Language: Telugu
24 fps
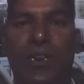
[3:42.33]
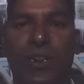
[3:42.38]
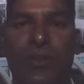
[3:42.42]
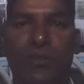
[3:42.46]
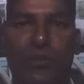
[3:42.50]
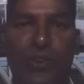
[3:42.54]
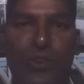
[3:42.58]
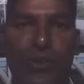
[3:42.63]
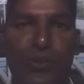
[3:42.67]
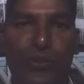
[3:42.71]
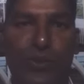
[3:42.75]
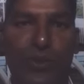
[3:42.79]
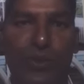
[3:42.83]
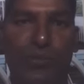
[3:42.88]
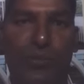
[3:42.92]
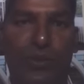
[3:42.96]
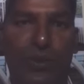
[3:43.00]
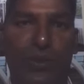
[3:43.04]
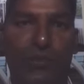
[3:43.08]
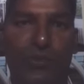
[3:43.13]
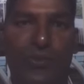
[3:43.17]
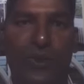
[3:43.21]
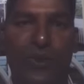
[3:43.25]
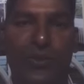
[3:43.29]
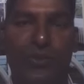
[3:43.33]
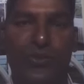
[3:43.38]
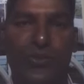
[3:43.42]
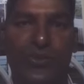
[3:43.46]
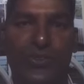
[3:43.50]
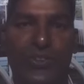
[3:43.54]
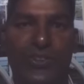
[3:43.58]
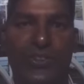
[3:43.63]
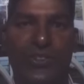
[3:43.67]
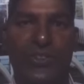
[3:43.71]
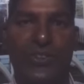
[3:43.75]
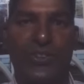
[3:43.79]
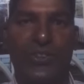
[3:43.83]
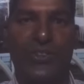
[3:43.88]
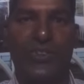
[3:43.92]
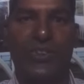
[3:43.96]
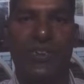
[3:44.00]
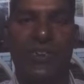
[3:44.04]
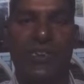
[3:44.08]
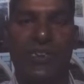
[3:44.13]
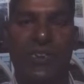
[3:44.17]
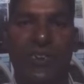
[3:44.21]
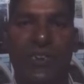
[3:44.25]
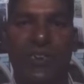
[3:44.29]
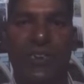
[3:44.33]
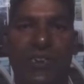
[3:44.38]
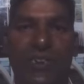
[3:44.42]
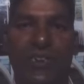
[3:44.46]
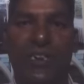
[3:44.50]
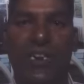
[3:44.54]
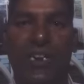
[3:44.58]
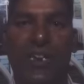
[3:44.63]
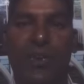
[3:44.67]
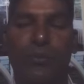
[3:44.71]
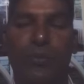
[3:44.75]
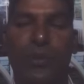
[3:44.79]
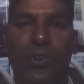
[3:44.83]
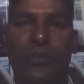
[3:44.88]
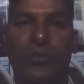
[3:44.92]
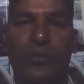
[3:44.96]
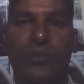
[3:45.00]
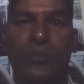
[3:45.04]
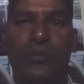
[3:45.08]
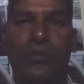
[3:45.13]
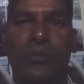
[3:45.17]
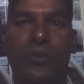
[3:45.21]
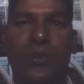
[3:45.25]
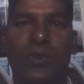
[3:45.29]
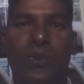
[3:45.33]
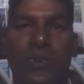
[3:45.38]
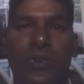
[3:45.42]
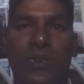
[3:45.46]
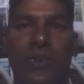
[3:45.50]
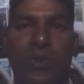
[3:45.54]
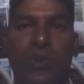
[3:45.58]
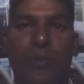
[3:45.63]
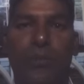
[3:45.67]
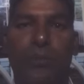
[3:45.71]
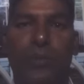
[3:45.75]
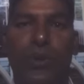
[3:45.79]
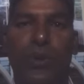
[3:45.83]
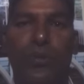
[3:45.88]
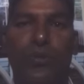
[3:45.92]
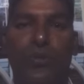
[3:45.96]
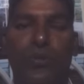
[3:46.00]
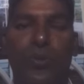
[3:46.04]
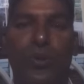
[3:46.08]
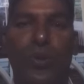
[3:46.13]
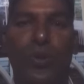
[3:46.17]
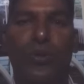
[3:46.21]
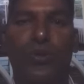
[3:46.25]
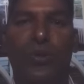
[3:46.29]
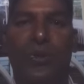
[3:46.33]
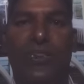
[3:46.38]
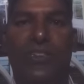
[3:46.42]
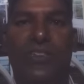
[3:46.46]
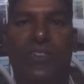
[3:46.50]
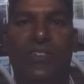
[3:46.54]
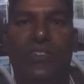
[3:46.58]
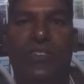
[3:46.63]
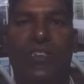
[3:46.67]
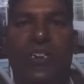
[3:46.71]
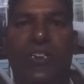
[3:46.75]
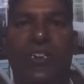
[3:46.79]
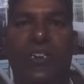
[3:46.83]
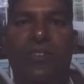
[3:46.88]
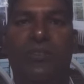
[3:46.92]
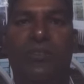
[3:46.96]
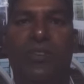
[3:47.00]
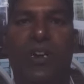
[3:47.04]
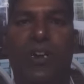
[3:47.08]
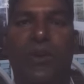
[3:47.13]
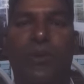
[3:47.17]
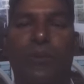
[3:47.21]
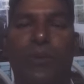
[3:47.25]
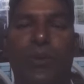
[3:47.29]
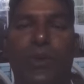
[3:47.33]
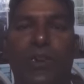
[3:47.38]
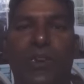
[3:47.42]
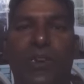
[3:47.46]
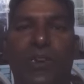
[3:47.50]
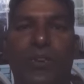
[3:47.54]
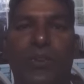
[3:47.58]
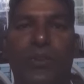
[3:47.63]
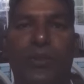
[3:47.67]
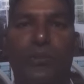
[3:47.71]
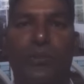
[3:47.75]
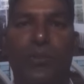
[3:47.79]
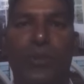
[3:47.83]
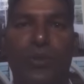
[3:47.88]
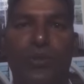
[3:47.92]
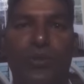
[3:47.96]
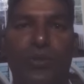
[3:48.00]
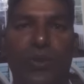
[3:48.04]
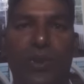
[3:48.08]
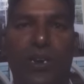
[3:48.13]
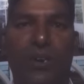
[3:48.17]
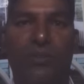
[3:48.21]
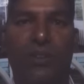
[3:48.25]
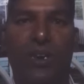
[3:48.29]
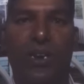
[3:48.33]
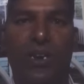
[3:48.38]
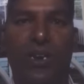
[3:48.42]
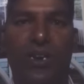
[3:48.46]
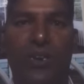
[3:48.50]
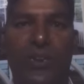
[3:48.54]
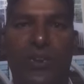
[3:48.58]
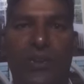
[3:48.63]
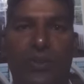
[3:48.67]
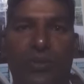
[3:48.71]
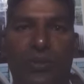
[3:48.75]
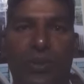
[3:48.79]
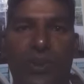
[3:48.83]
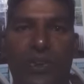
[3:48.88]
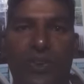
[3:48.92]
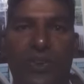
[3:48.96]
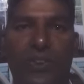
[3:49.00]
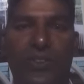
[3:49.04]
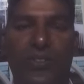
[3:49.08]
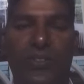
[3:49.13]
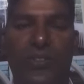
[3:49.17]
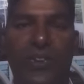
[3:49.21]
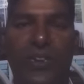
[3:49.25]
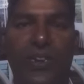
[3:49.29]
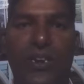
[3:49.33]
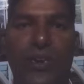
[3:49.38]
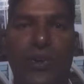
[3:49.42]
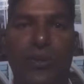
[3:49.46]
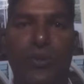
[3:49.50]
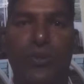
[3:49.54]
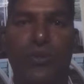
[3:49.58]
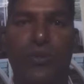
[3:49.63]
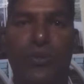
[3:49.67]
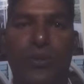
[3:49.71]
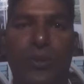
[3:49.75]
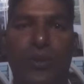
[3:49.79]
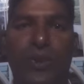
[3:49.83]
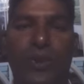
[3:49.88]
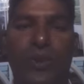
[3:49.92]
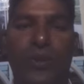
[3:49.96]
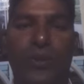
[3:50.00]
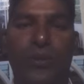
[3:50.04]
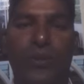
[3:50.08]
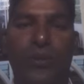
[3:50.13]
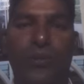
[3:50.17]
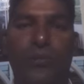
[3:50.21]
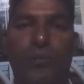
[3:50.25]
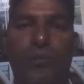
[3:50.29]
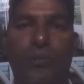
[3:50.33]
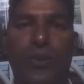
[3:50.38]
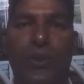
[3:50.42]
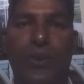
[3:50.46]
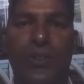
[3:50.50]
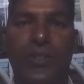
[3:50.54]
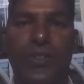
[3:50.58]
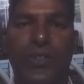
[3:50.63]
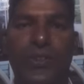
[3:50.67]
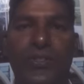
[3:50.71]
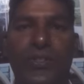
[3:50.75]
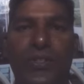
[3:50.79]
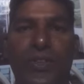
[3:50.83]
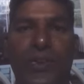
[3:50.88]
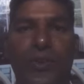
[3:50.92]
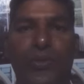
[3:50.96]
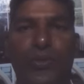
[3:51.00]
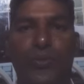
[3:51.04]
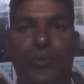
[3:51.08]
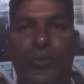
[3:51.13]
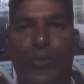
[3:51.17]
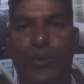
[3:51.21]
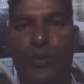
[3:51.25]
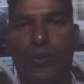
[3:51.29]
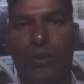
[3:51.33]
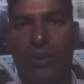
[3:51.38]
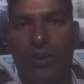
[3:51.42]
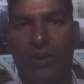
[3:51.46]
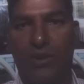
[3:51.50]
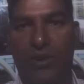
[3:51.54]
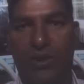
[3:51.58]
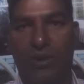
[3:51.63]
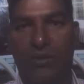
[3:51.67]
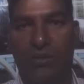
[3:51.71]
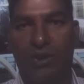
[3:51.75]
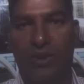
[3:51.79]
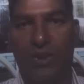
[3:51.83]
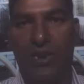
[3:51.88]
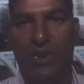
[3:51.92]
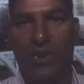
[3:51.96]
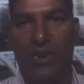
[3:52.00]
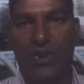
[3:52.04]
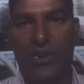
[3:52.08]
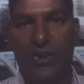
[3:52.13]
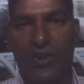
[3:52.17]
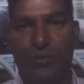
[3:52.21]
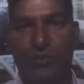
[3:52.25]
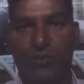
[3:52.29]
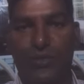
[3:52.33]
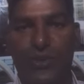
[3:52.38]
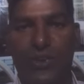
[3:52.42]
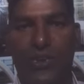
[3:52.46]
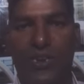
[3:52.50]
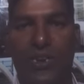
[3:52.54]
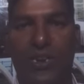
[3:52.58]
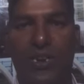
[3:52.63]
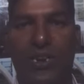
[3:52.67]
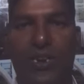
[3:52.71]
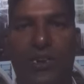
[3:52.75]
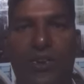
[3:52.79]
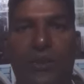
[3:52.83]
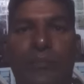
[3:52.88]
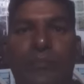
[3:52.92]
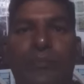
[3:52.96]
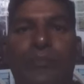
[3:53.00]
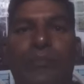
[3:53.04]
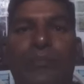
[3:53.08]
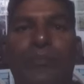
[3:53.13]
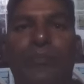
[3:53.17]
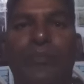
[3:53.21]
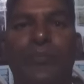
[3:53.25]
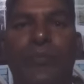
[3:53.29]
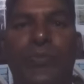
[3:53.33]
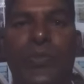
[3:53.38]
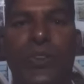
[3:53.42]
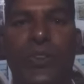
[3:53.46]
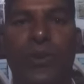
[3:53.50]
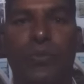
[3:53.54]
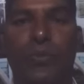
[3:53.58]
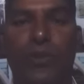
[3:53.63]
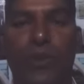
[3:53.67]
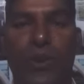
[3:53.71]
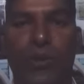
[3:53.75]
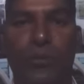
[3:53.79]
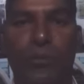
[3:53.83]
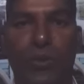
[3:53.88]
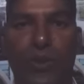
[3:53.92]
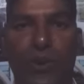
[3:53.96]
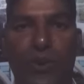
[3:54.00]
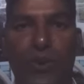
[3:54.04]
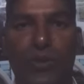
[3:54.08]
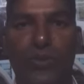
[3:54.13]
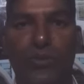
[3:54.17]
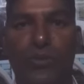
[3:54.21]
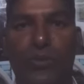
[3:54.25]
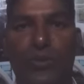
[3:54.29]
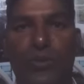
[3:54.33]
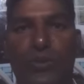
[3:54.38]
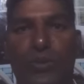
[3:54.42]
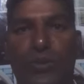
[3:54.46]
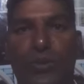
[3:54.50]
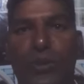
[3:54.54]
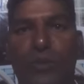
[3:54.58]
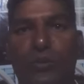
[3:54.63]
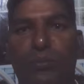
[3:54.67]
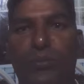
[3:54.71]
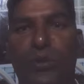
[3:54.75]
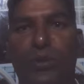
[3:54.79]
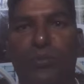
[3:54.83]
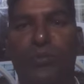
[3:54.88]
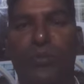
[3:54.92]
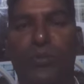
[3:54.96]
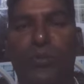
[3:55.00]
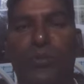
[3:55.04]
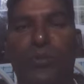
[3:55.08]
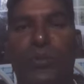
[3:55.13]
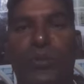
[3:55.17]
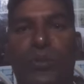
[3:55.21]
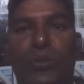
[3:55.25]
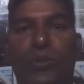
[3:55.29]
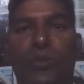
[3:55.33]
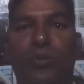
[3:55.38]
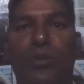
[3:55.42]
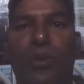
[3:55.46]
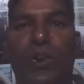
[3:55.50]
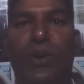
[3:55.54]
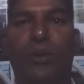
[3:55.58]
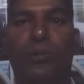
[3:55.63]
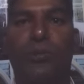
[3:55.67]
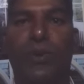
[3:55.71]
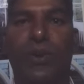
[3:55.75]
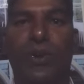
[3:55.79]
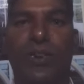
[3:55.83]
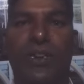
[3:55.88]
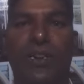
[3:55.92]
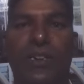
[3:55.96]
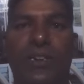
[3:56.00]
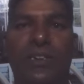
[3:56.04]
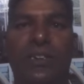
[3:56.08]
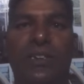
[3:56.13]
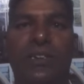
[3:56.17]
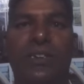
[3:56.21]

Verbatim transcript: రెవెన్యూ డిపార్ట్మెంట్ వచ్చేసింది ఇలా మీకు మీ ఊర్లోనే జరిగే వాటిపైన మీకు ఒక అవగాహన ఉండి దీంట్లో పెద్ద స్థాయి ఉద్యోగాలు రావాలంటే ఏం చేయాలి ఇప్పుడు ఎంపీడీఓ ఉంటాడు ఎంఆర్ఓ ఉంటాడు వాళ్ళపైన